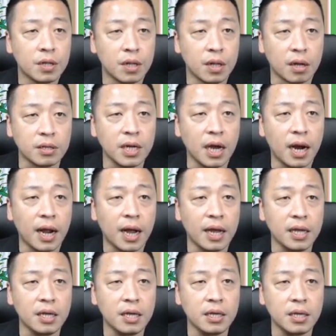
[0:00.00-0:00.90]
然后再
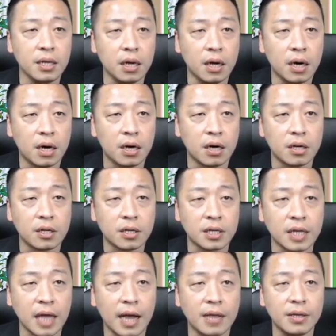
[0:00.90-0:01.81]
来一二
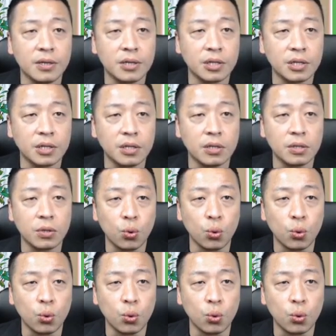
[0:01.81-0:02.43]
三四